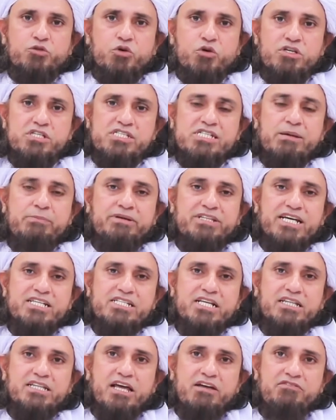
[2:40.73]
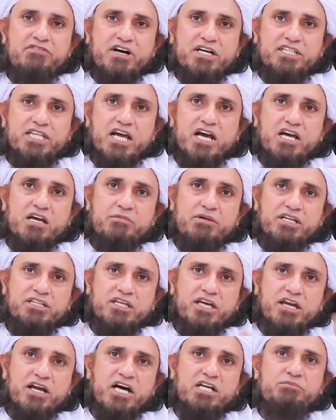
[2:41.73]
तो इससे पता चलता है फातिहा के
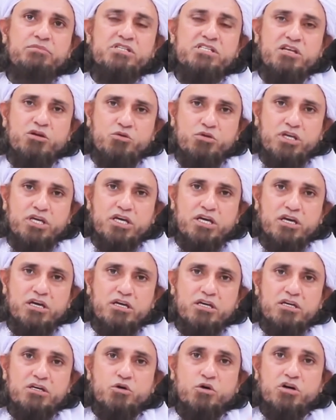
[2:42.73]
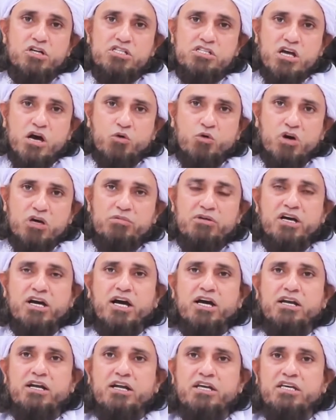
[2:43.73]
बाद किरात भी ज़रूरी है और इसका कोई भी
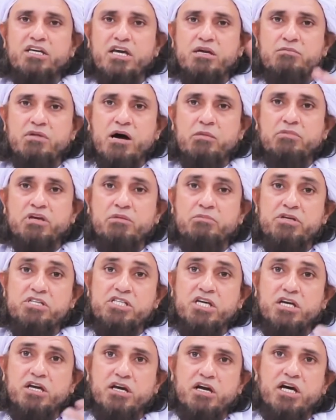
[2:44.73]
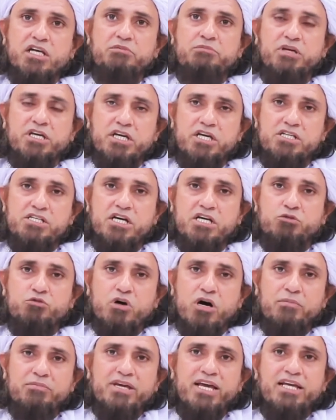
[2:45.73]
ख़ायल नहीं है इमाम के पीछे किरात भी की जाए
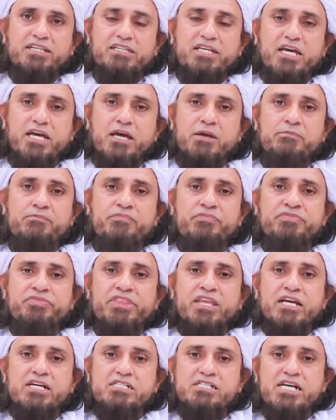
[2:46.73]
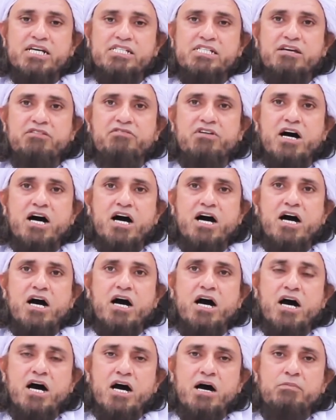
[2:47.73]
तो हम कहते हैं जैसे वहाँ
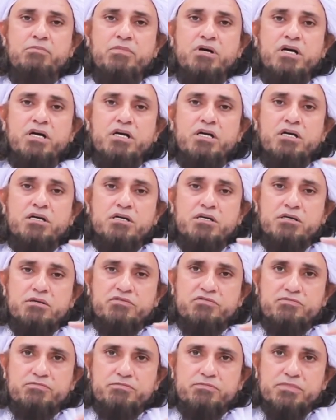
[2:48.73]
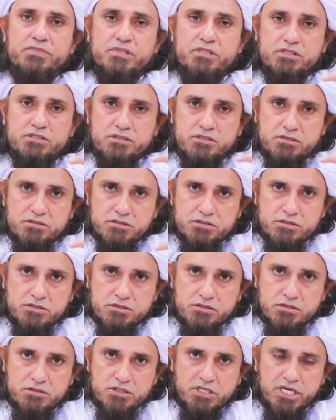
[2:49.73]

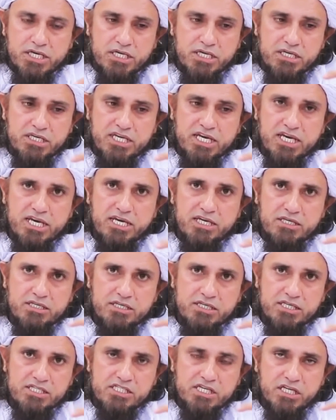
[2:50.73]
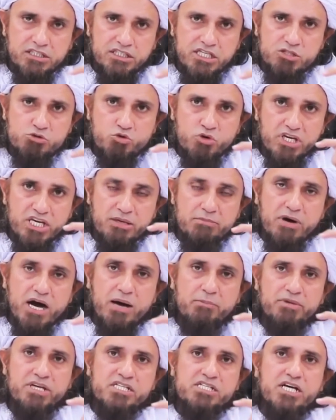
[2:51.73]
आप यानी ये इस हदीस को
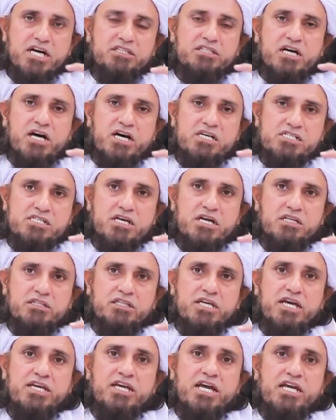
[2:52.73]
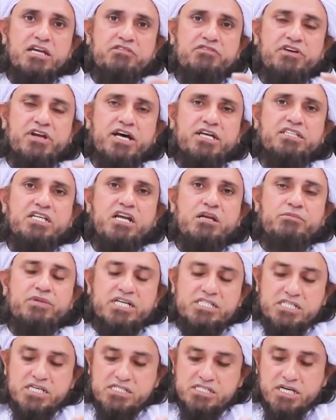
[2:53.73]
इमाम के साथ खास करते हैं या इनफरादी
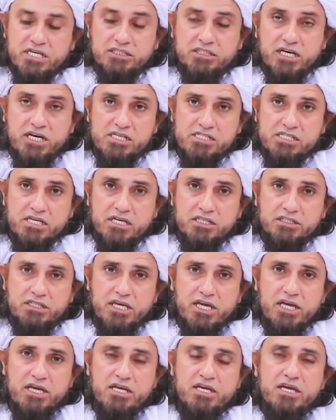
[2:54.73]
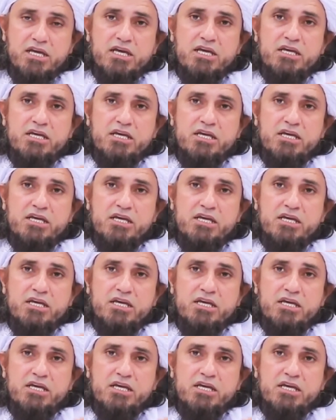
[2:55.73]
नमाज के साथ खास करते हैं